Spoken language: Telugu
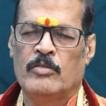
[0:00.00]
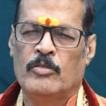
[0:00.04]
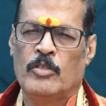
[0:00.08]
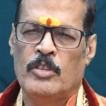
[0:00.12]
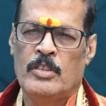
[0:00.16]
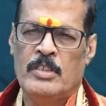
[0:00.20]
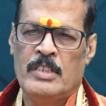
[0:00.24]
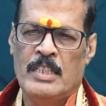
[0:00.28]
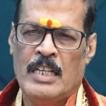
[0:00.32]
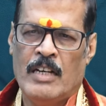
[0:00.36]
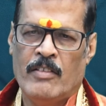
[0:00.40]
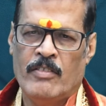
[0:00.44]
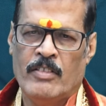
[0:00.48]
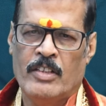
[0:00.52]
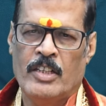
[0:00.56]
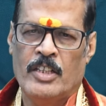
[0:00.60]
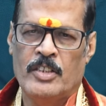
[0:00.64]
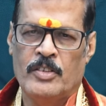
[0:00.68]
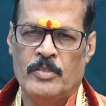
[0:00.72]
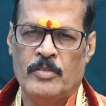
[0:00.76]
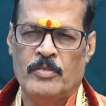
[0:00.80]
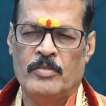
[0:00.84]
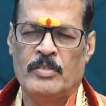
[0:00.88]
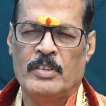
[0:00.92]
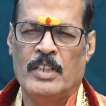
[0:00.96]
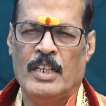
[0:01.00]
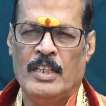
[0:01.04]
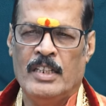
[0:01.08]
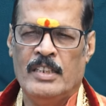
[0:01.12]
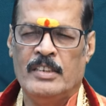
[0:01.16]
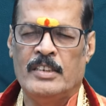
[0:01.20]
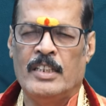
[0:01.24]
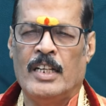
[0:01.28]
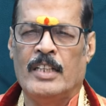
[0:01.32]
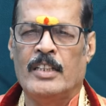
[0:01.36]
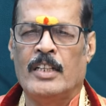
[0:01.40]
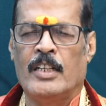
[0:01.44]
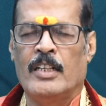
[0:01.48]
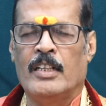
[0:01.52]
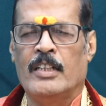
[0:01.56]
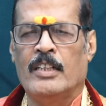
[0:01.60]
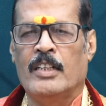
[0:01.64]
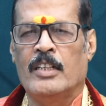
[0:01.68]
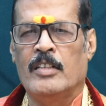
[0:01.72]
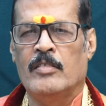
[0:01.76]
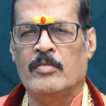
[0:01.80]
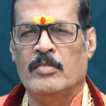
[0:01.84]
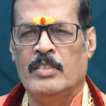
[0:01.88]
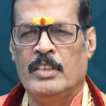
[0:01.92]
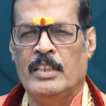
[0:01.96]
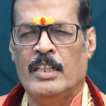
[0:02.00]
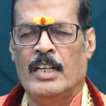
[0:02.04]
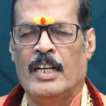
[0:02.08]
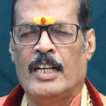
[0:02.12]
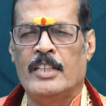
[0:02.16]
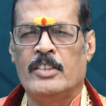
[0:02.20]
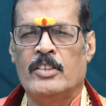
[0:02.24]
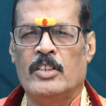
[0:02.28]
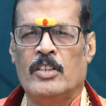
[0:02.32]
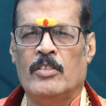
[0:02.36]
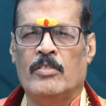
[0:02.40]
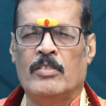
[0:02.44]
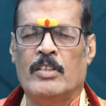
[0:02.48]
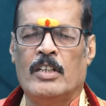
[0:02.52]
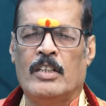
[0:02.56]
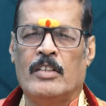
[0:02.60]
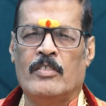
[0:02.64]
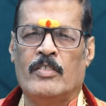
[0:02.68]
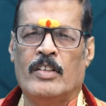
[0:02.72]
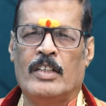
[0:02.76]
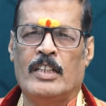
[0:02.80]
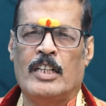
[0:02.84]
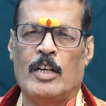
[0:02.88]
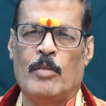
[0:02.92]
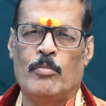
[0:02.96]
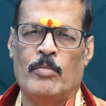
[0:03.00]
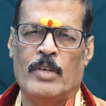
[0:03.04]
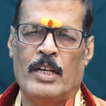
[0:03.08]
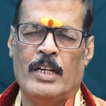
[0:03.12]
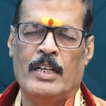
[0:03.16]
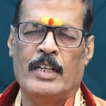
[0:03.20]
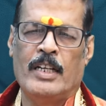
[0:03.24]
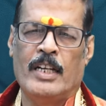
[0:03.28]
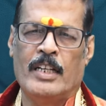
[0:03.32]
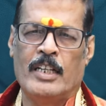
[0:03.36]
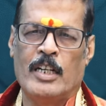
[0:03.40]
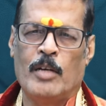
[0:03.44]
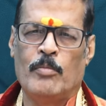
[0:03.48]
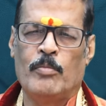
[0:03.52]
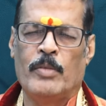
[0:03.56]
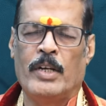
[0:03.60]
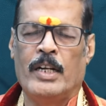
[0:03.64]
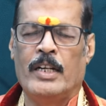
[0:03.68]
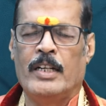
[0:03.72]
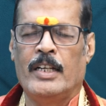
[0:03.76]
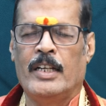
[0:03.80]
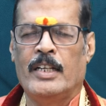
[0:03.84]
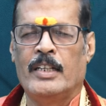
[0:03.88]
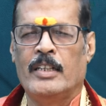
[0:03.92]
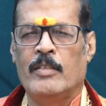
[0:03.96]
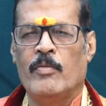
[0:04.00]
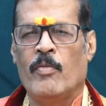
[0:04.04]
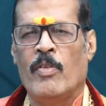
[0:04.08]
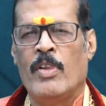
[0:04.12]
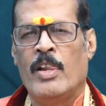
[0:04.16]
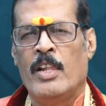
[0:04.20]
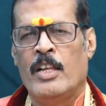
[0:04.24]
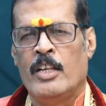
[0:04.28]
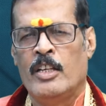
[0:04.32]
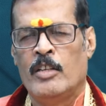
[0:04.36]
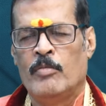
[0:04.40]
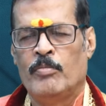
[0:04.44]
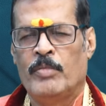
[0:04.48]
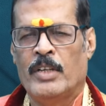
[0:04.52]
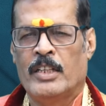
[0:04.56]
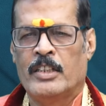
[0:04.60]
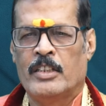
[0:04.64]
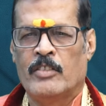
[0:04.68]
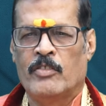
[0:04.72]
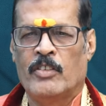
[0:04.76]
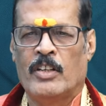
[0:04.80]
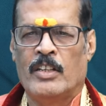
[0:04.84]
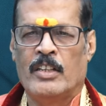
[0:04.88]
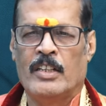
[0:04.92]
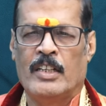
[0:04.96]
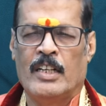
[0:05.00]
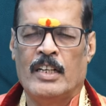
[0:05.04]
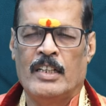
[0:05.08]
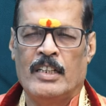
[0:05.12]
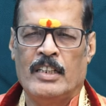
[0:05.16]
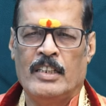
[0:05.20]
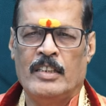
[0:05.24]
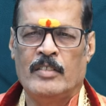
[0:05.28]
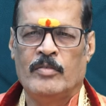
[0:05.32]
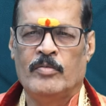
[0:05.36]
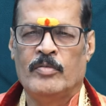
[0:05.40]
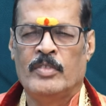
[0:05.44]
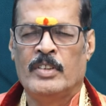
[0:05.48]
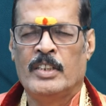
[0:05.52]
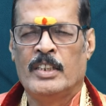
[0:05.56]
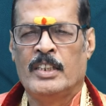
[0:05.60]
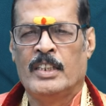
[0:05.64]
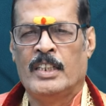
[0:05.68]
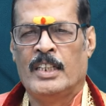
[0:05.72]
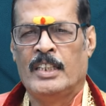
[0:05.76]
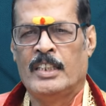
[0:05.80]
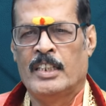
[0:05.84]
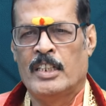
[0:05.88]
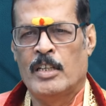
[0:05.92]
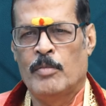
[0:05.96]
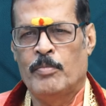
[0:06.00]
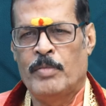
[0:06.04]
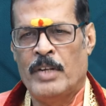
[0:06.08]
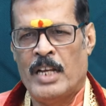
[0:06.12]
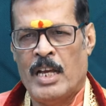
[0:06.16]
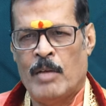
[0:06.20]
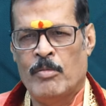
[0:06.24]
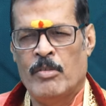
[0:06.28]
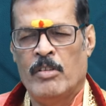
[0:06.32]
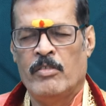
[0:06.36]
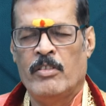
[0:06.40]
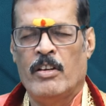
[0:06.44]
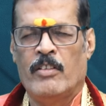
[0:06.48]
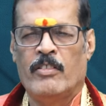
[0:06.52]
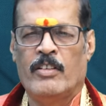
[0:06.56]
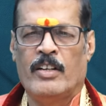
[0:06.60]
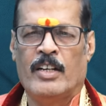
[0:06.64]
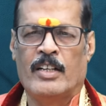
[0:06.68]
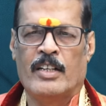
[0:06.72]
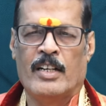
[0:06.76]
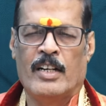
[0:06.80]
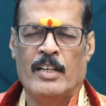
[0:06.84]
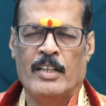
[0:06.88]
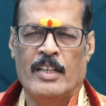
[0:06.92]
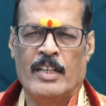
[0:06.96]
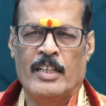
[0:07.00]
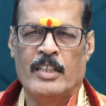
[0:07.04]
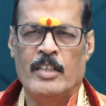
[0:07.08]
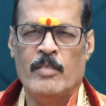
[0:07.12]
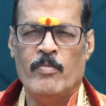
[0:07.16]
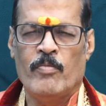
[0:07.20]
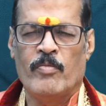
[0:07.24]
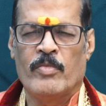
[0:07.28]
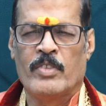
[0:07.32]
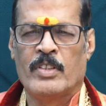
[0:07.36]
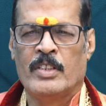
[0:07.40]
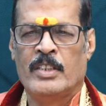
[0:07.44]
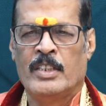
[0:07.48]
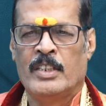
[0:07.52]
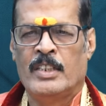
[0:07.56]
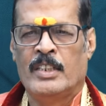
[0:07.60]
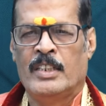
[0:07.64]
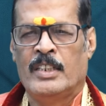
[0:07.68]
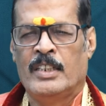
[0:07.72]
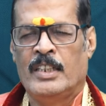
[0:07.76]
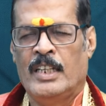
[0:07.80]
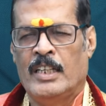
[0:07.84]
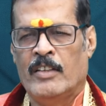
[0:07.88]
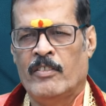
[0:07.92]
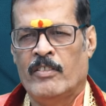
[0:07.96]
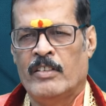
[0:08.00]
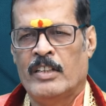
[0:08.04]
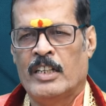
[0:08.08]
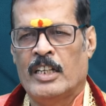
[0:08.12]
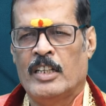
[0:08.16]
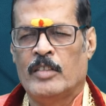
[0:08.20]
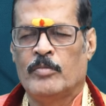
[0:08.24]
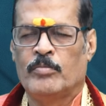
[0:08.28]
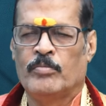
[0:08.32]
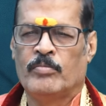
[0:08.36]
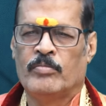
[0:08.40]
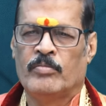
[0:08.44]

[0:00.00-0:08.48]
వచ్చే అవకాశం ఉంది అంటే సాధారణంగా ఈ రాశిలో ఉన్నటువంటి అమ్మాయిలు కానీ అబ్బాయిలు కానీ పెద్దవారు కానీ ఏదైనా ప్రేమ వ్యవహారాలు కానీ ఏమన్నా